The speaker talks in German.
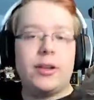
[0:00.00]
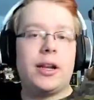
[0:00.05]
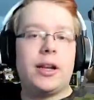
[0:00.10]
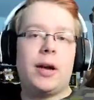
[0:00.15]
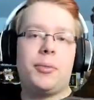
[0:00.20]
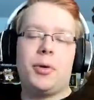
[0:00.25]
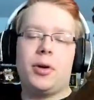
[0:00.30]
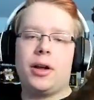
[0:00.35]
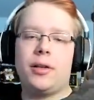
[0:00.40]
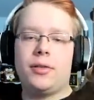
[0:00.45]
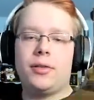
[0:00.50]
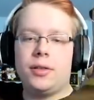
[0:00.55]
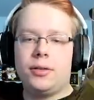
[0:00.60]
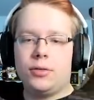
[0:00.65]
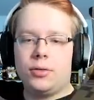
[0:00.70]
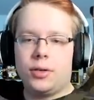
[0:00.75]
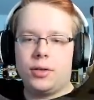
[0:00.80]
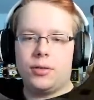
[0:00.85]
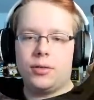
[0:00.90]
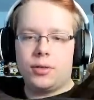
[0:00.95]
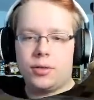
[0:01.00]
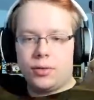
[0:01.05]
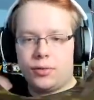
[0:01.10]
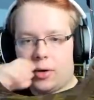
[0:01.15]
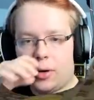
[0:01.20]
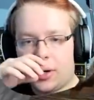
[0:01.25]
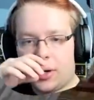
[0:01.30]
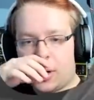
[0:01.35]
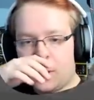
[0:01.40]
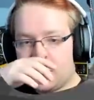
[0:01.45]
kam auch gestern so eine, so eine
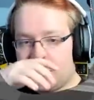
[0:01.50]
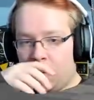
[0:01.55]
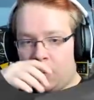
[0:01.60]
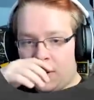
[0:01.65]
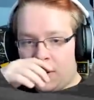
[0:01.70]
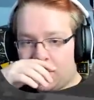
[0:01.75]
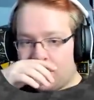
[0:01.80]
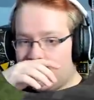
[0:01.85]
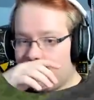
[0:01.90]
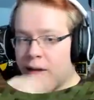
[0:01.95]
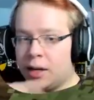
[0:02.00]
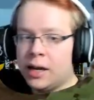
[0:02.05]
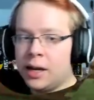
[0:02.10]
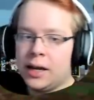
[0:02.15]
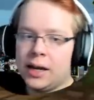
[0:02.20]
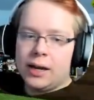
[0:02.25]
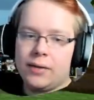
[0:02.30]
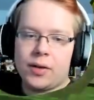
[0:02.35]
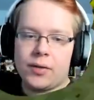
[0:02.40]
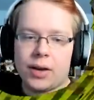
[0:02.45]
Folge aus Jonas Sicht, weil wir